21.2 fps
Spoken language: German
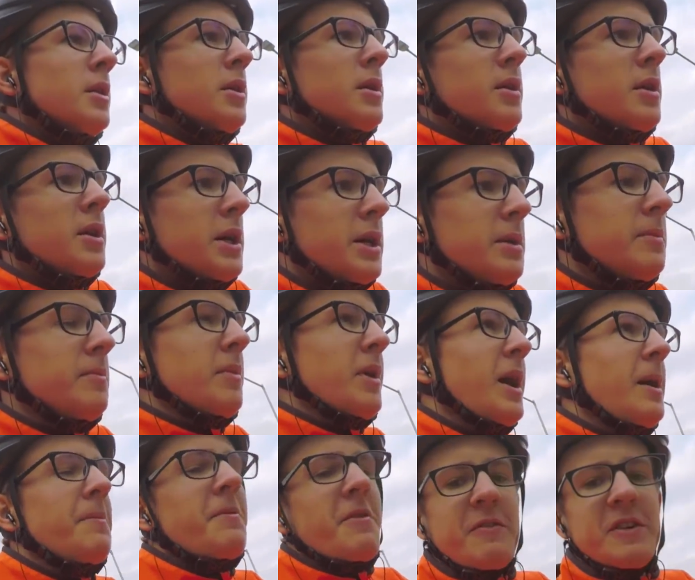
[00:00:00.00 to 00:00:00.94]
Ähm,
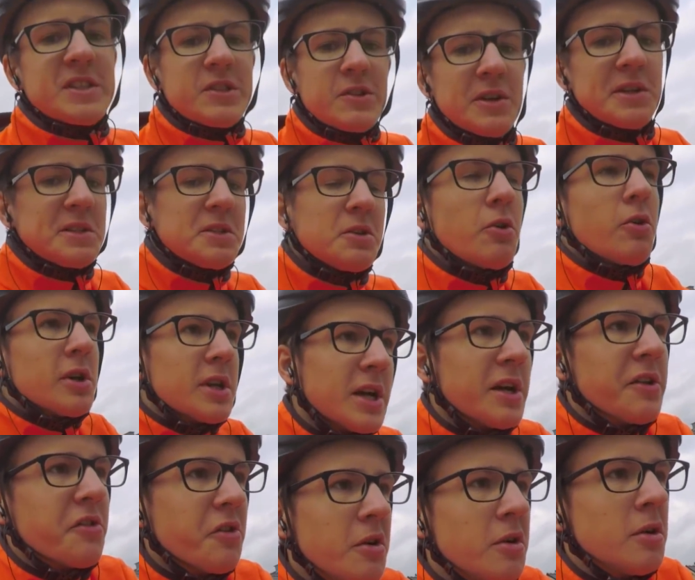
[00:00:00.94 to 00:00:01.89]
habe mir was zu essen geholt,
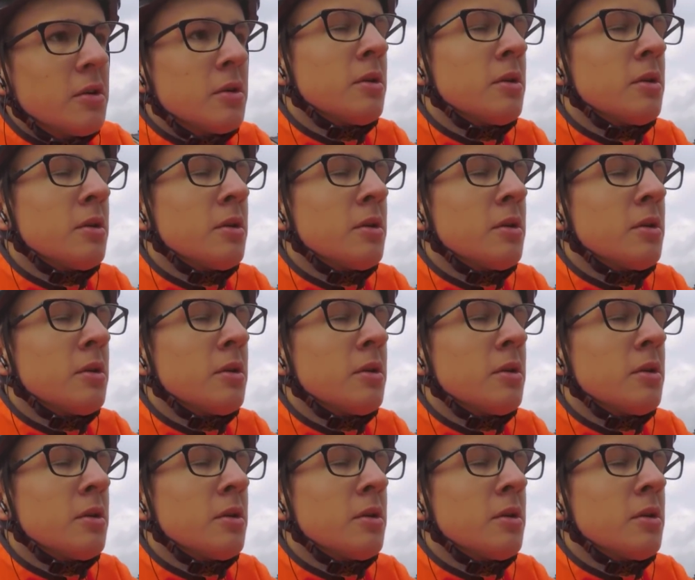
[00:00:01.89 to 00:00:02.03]
also.